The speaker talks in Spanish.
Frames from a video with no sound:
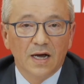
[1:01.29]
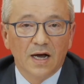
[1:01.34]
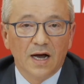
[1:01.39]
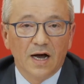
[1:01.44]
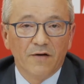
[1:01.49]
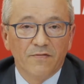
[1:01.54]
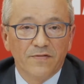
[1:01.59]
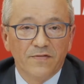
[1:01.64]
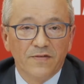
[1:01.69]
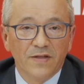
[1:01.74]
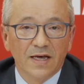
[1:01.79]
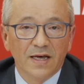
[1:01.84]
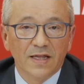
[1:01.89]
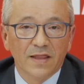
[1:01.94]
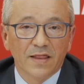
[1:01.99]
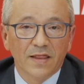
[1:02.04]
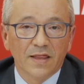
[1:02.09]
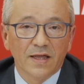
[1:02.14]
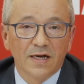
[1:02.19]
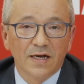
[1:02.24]

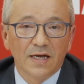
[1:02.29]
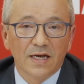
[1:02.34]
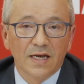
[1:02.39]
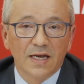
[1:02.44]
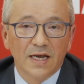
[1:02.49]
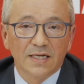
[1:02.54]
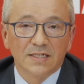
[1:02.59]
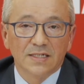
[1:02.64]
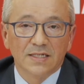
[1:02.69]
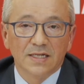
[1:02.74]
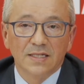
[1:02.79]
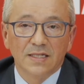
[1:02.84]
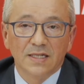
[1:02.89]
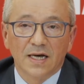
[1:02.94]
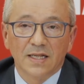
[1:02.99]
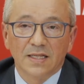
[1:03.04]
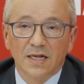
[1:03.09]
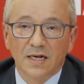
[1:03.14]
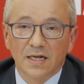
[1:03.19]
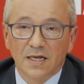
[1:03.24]
afianza la
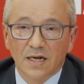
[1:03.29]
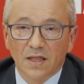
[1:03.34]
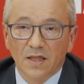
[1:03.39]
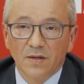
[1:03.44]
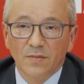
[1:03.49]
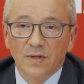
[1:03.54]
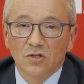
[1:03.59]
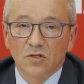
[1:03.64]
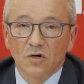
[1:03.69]
senda del crecimiento